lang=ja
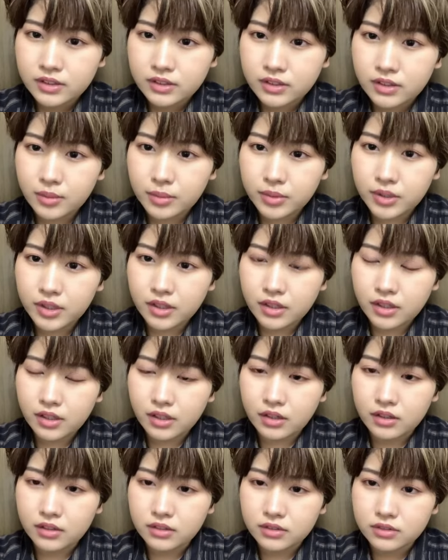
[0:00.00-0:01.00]
でもなん
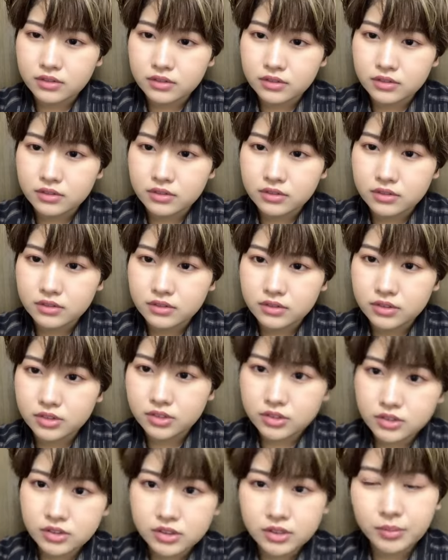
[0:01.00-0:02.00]
か
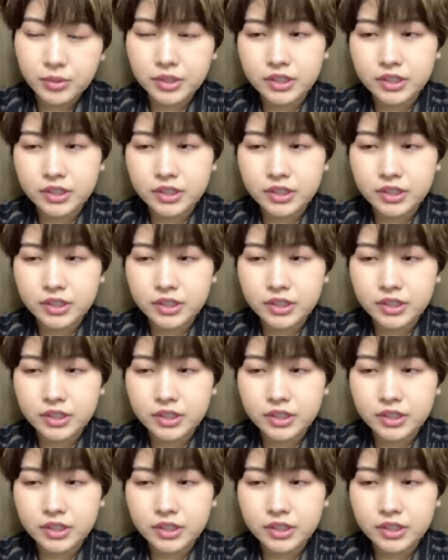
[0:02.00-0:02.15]
普通にま